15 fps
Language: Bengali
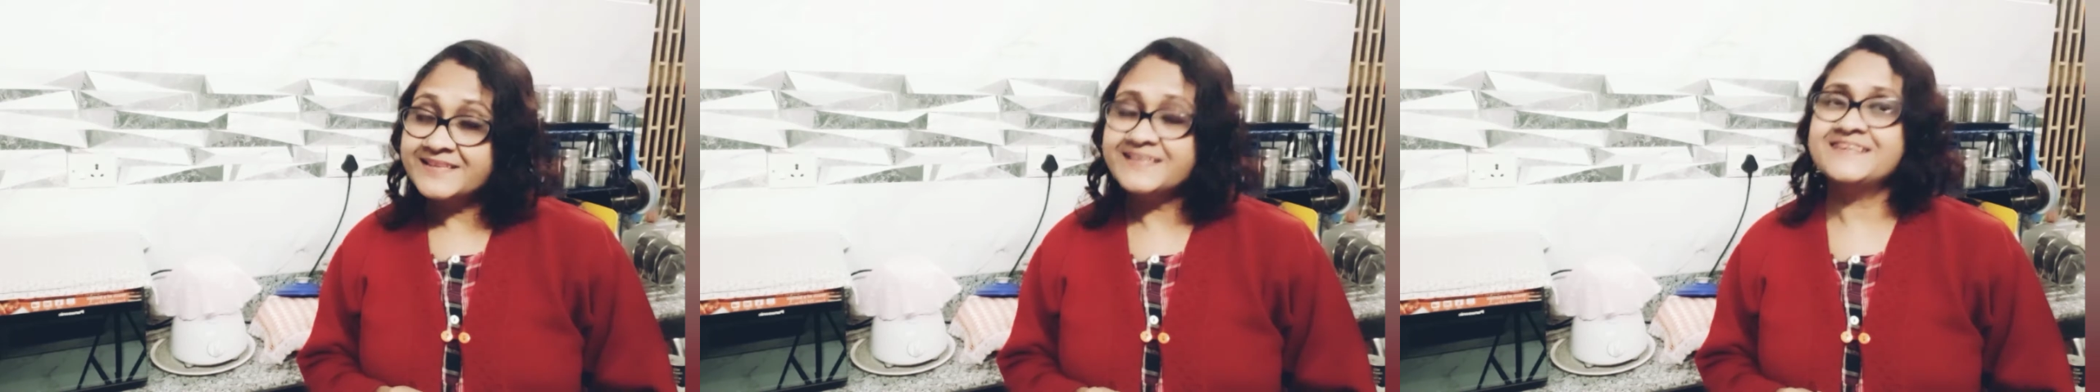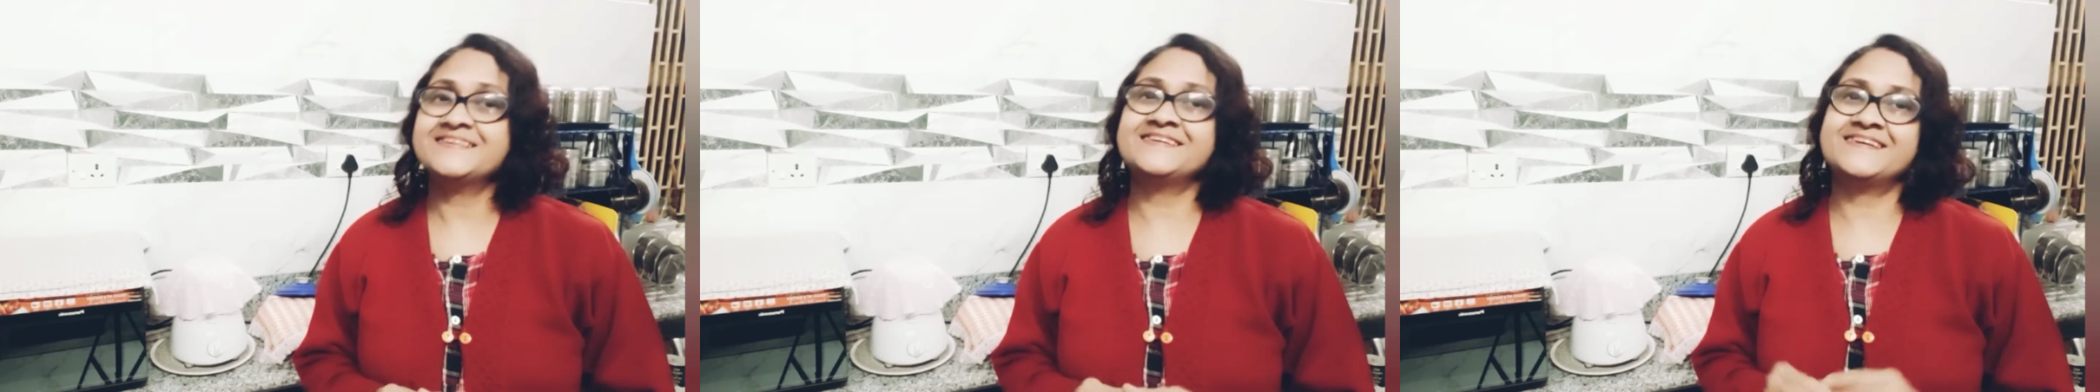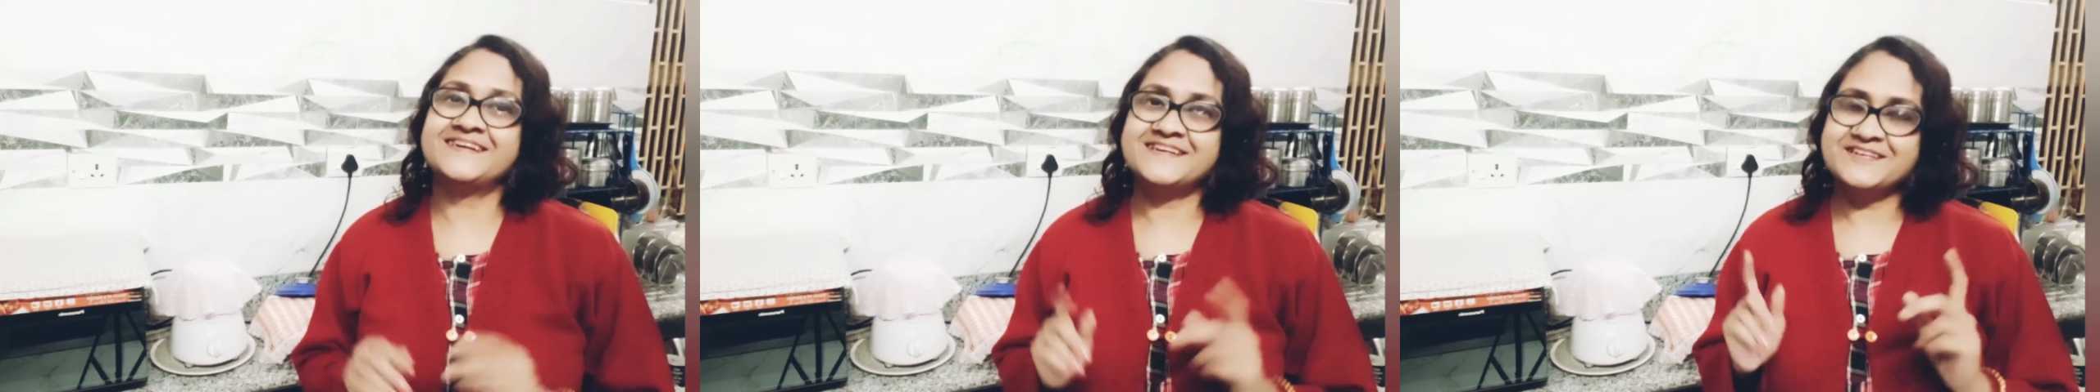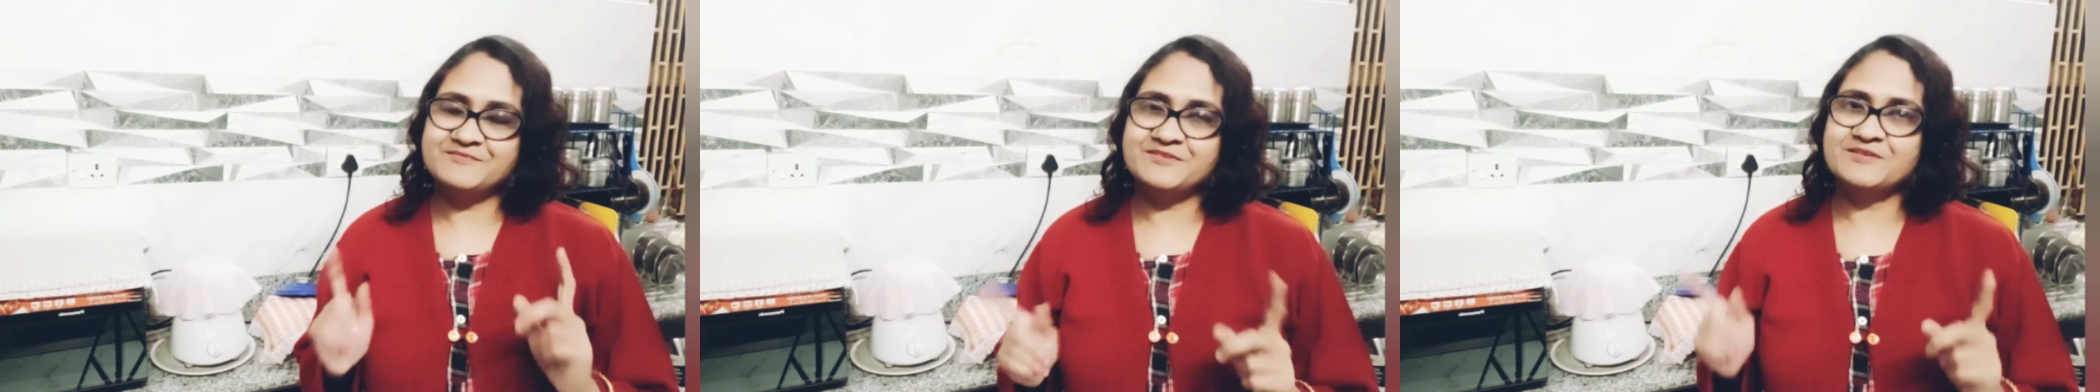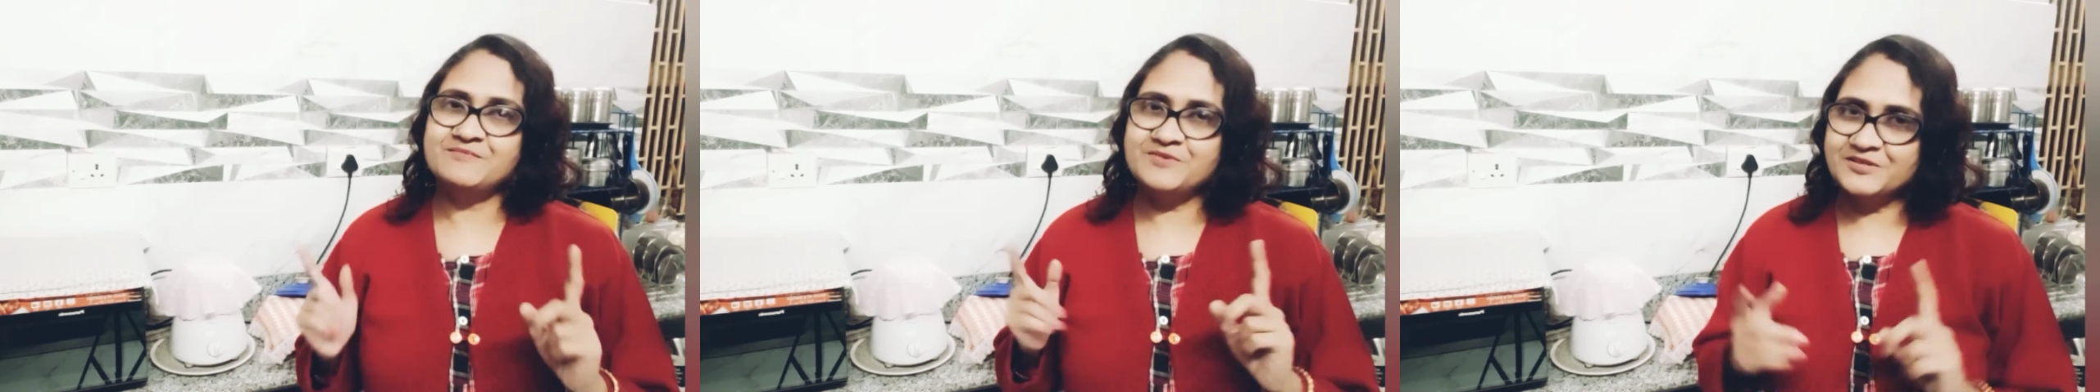যারা আমার
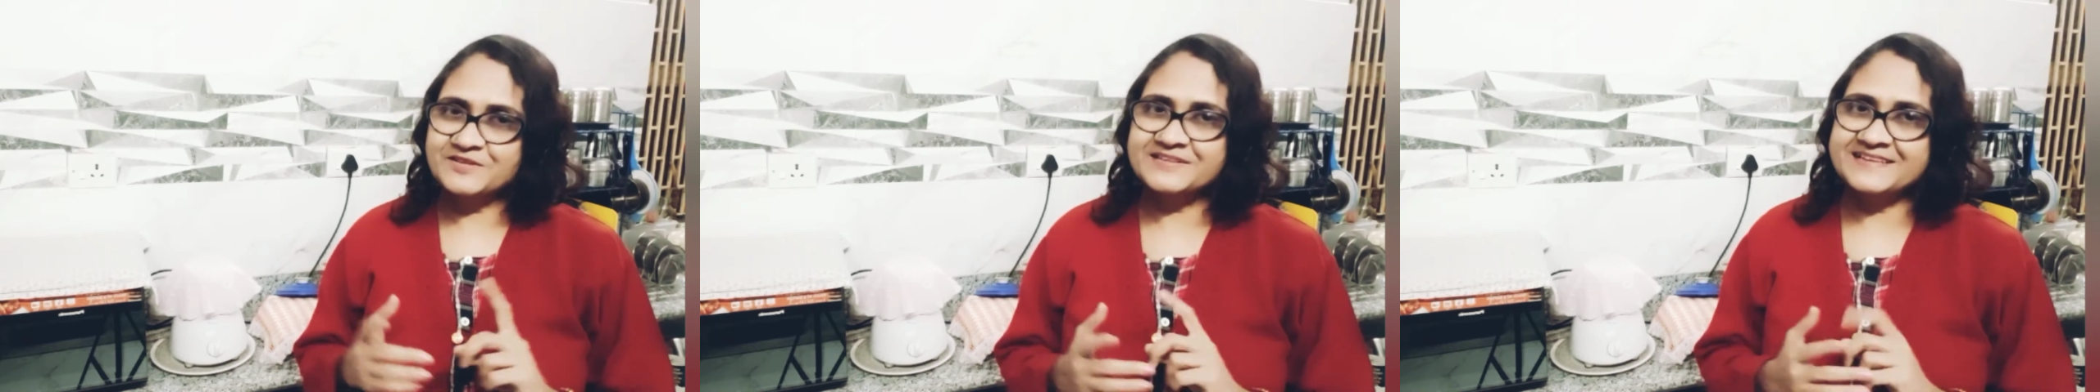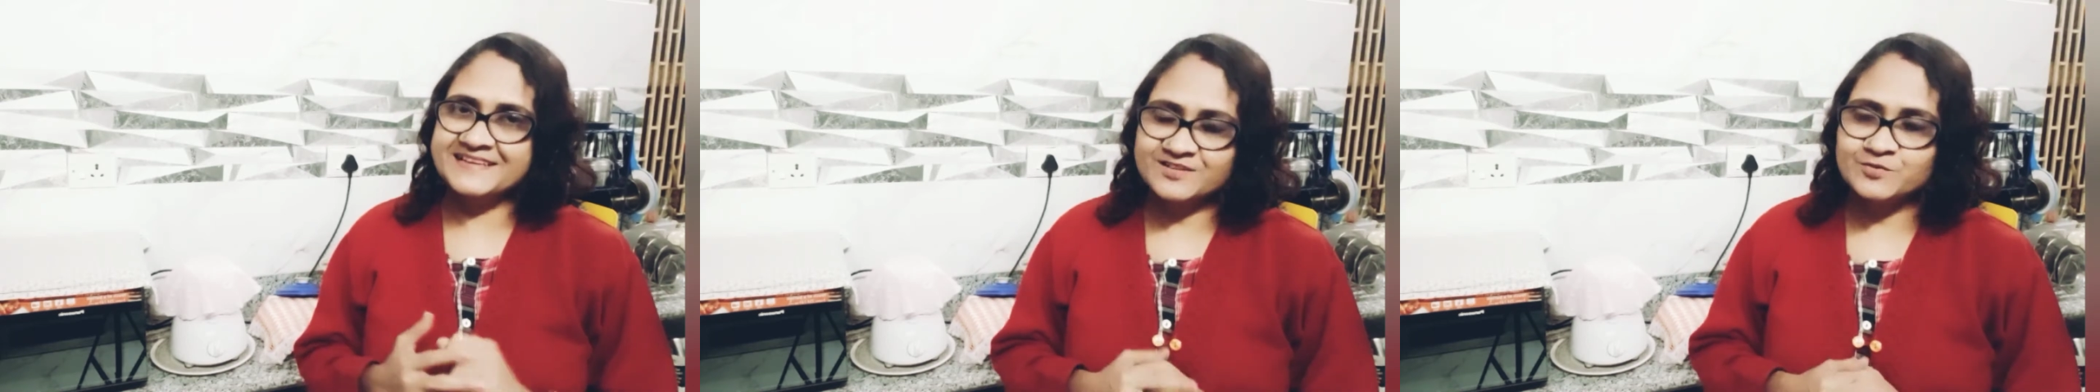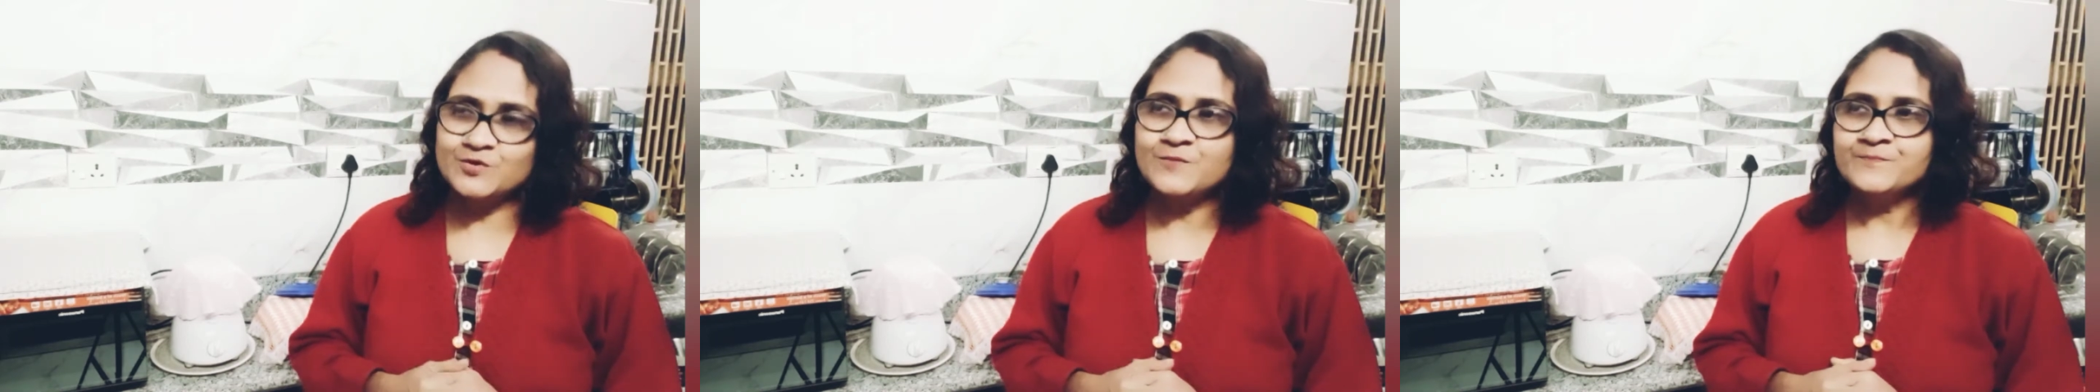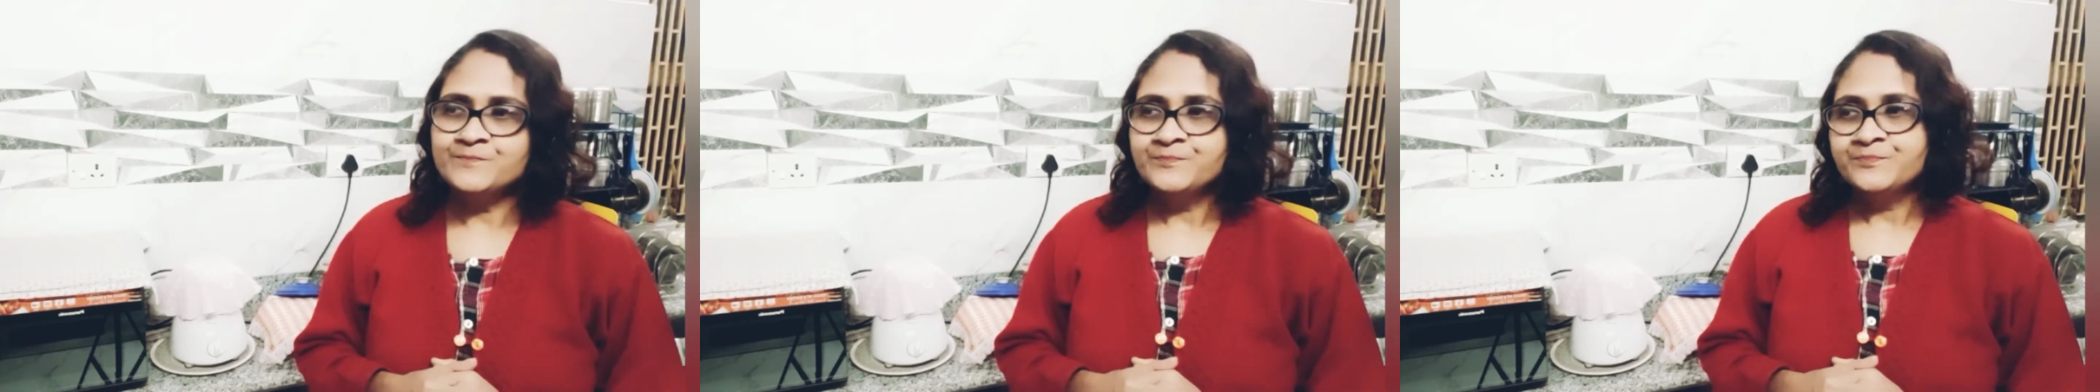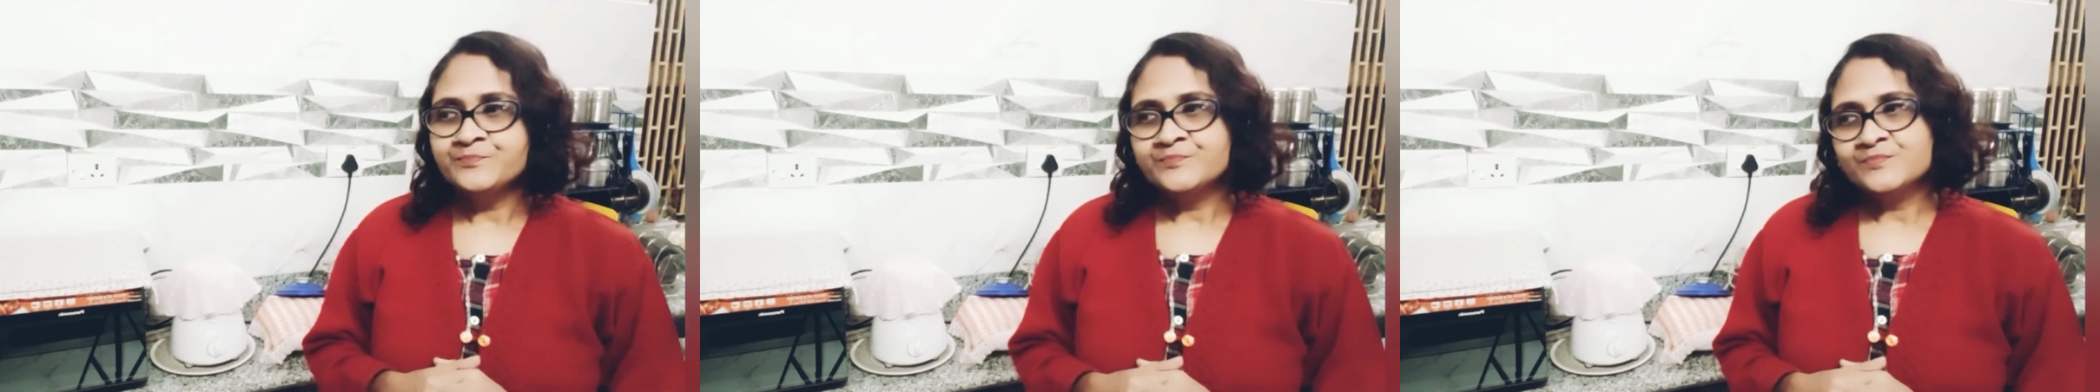ব্লগ দেখো
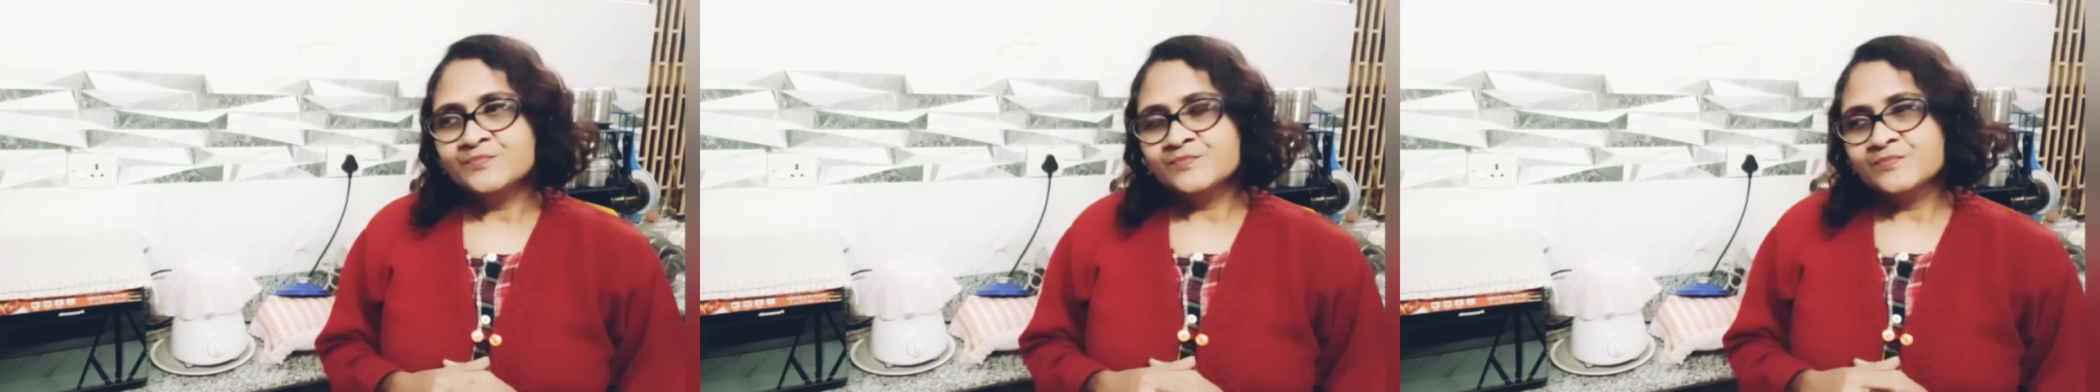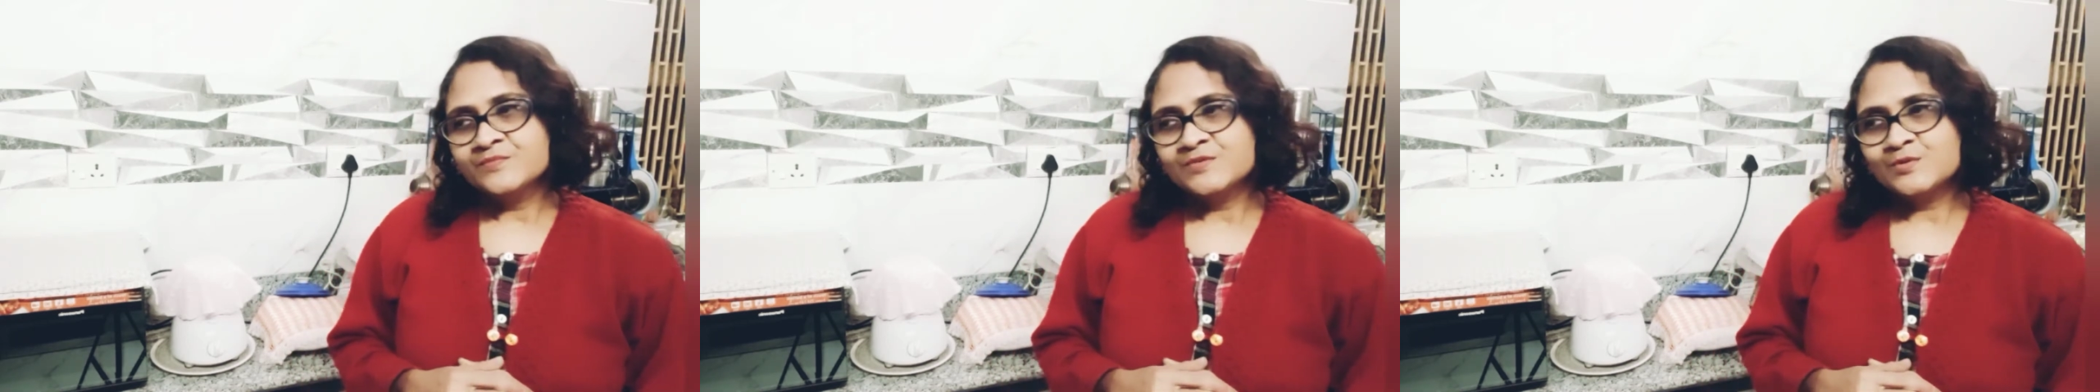তো